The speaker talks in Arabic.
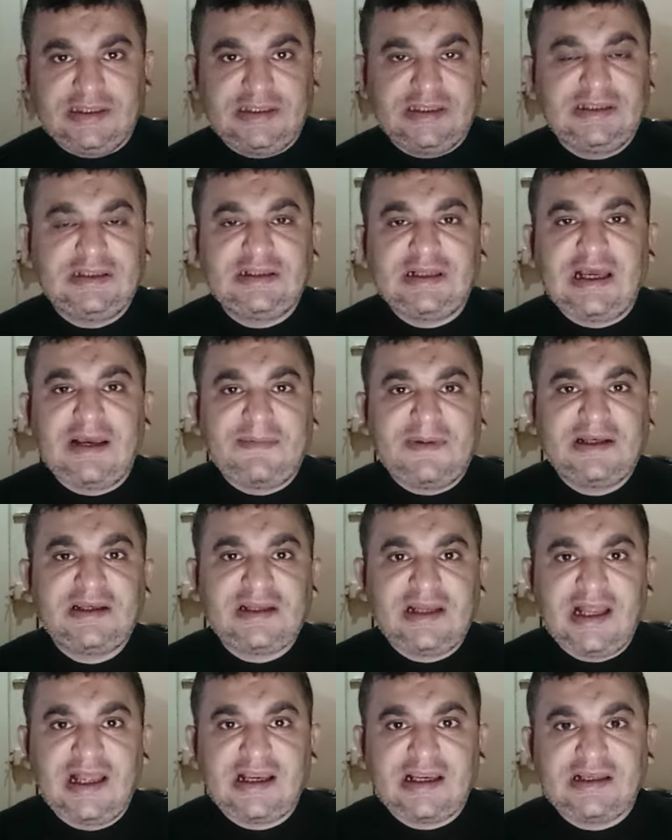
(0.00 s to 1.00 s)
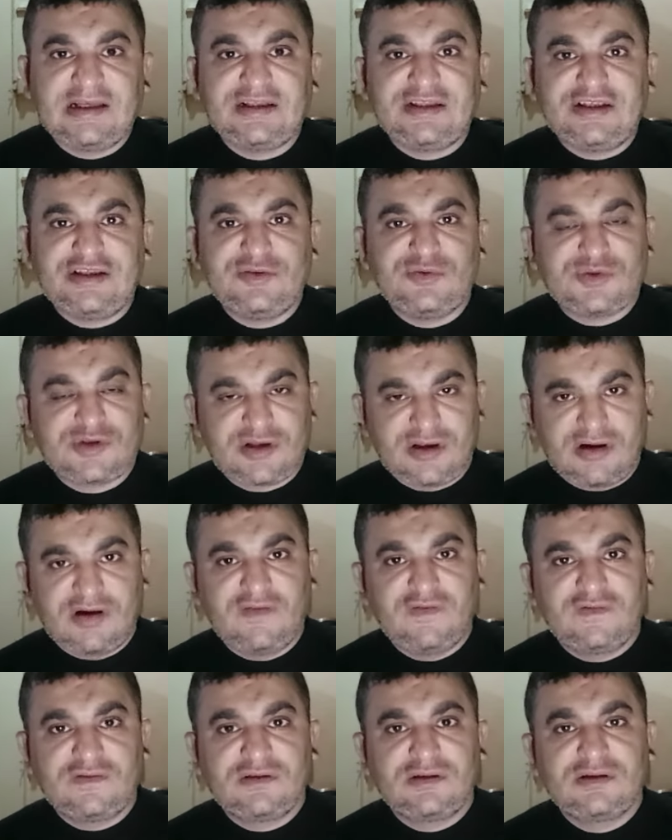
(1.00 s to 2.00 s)
انت عملت الحاجات دي
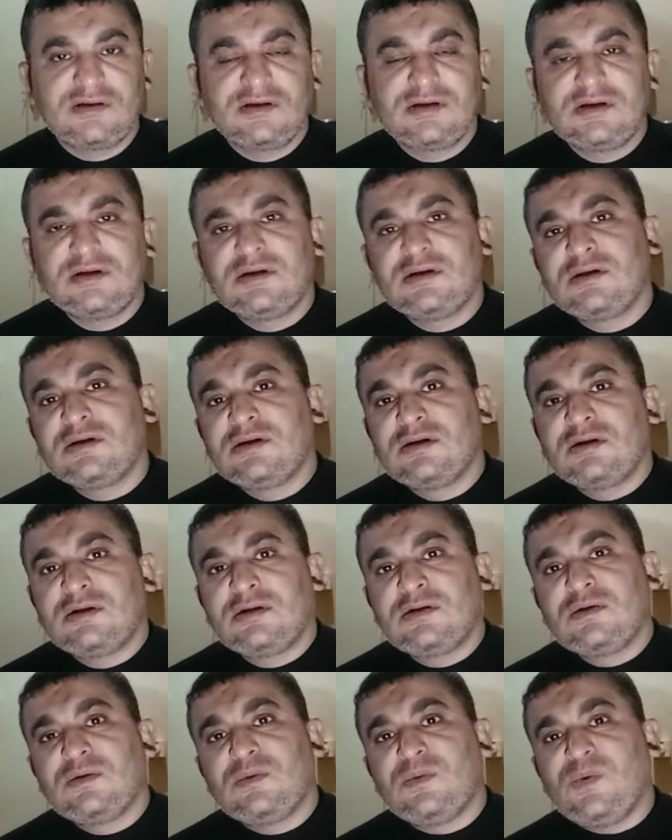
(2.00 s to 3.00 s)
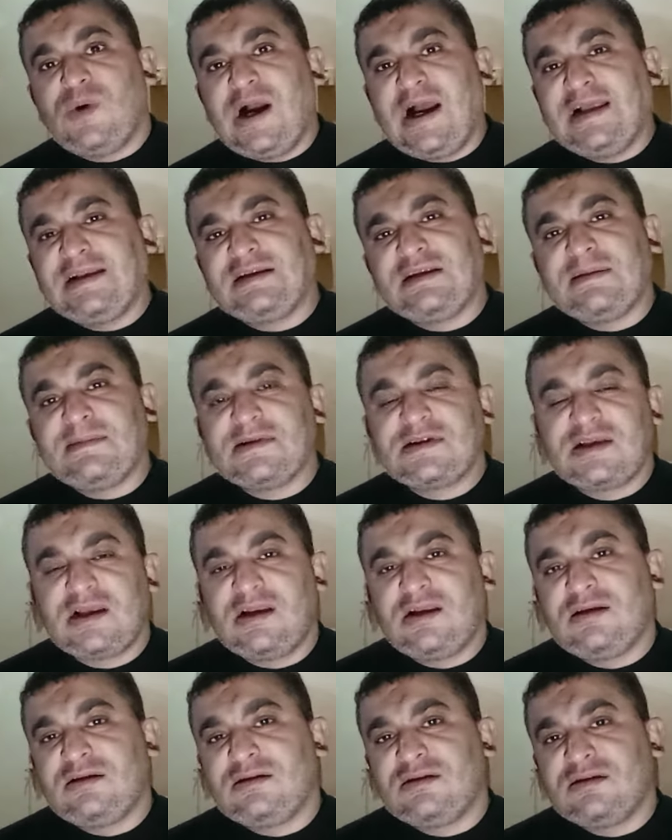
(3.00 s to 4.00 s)
وصرفت وعدى
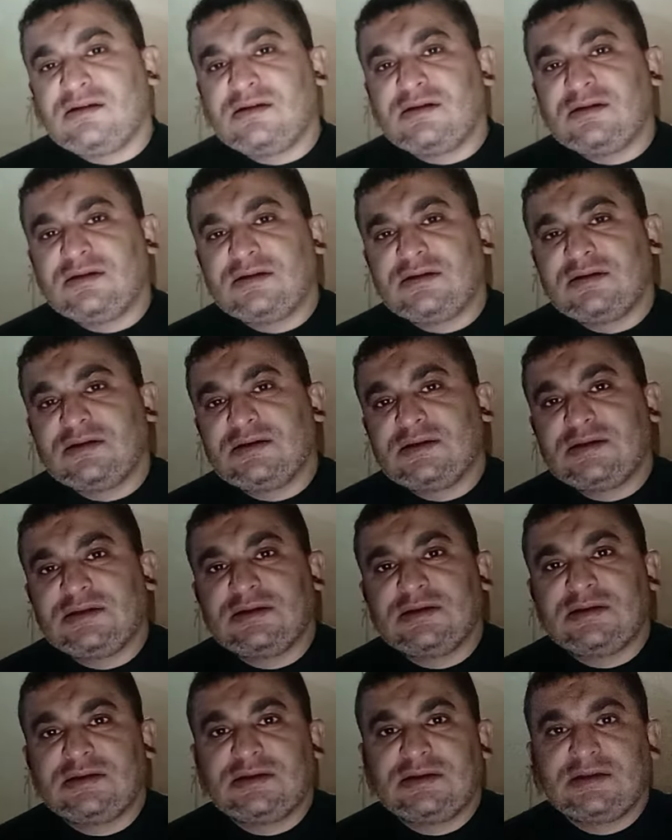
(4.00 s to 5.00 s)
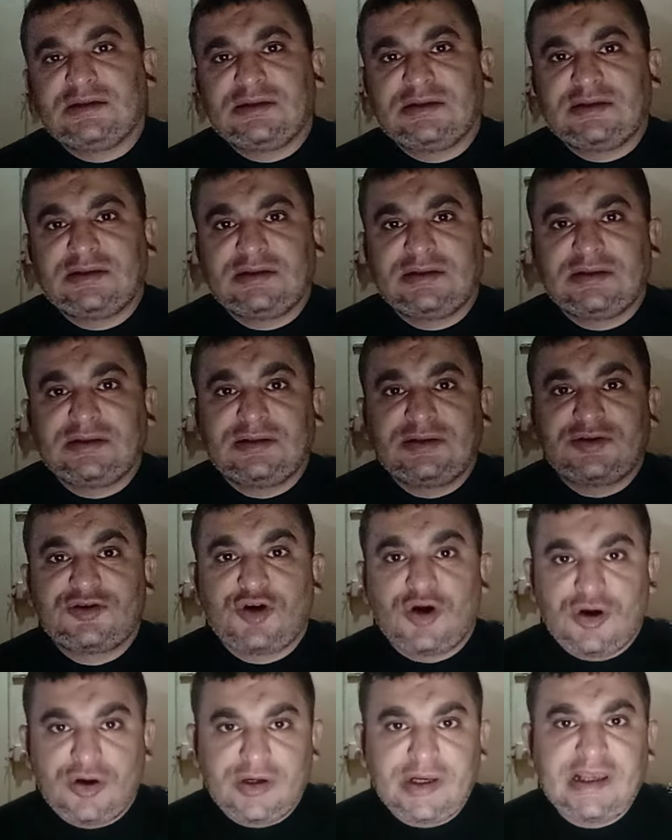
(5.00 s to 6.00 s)
مثلا آه،
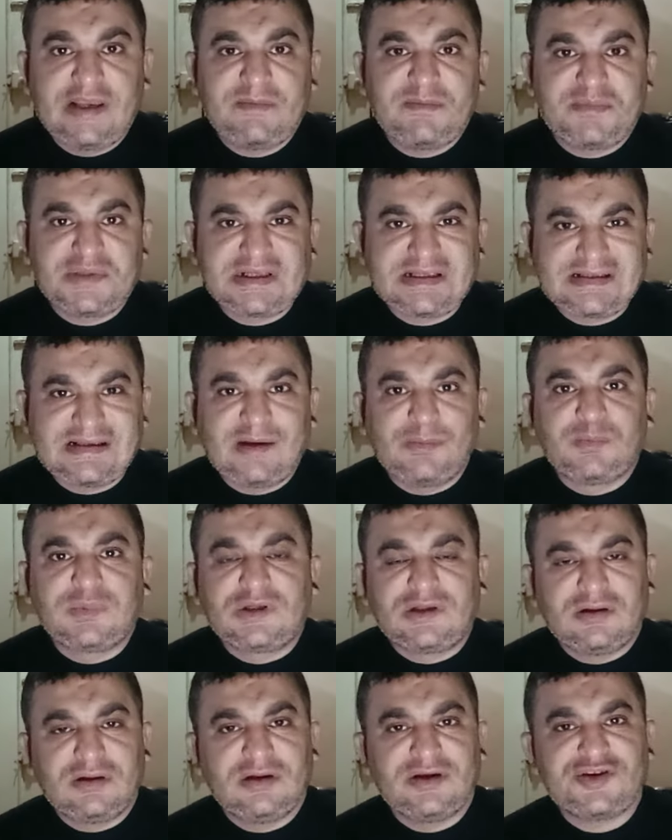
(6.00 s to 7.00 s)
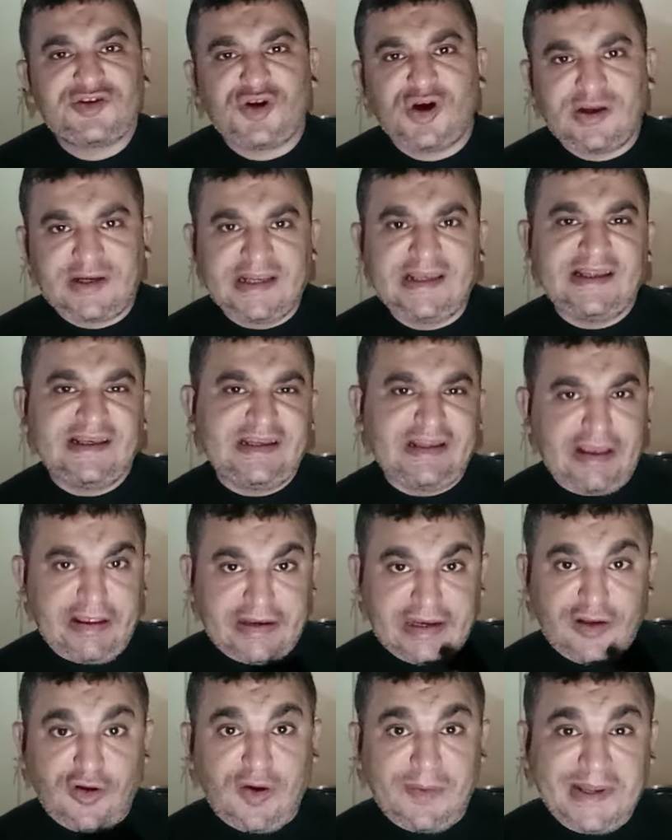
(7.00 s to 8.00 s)
شهرين بالظبط شهرين
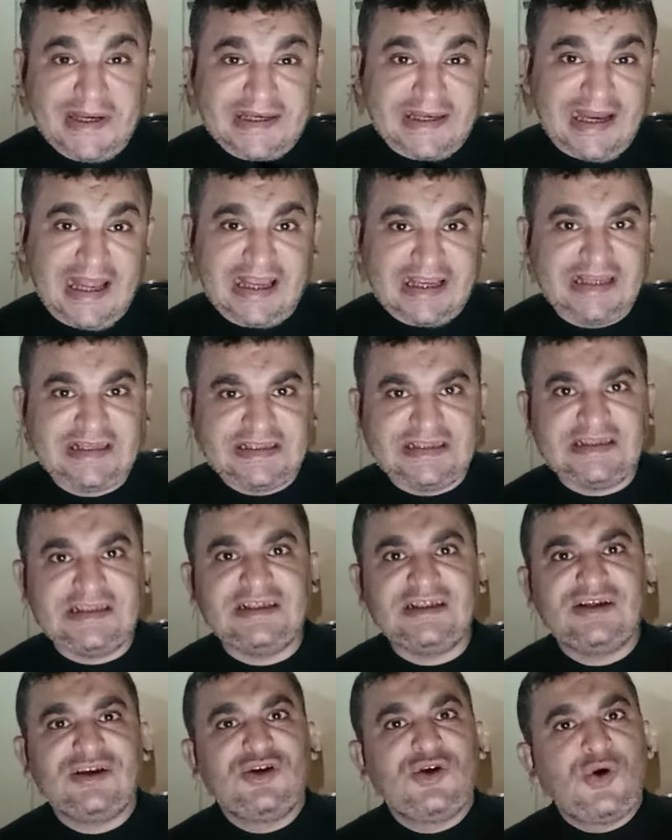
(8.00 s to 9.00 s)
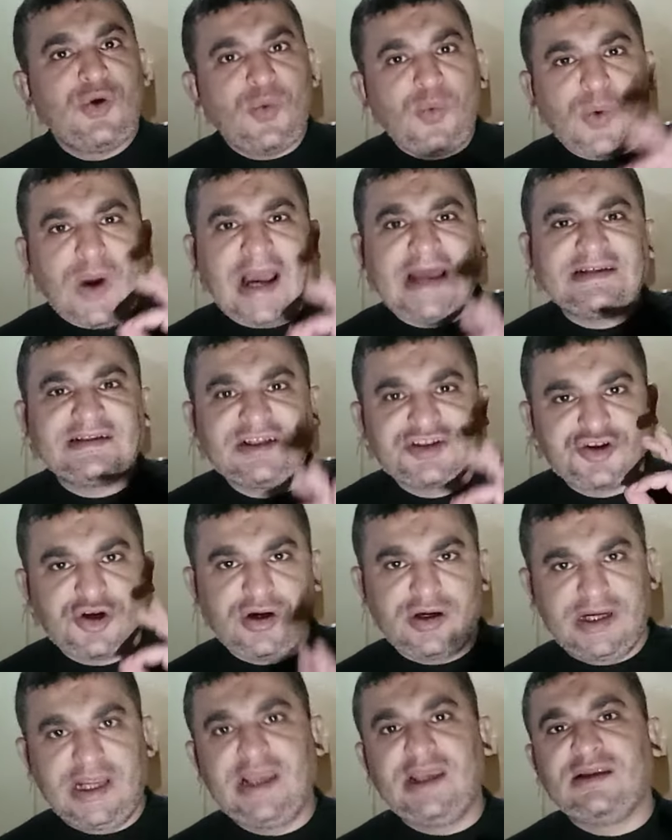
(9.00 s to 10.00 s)
يعني لو عملت الحاجات دي وعدى
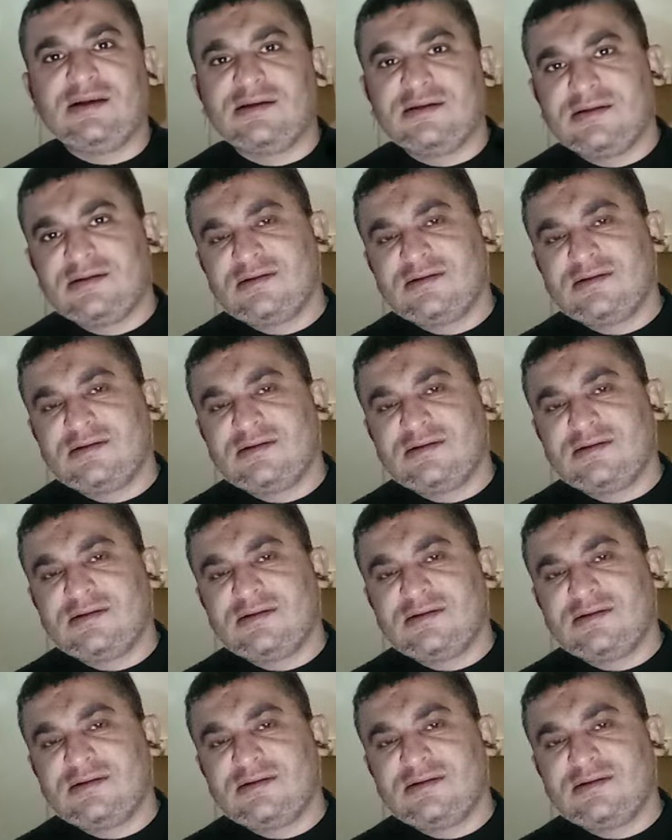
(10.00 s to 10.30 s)
شهرين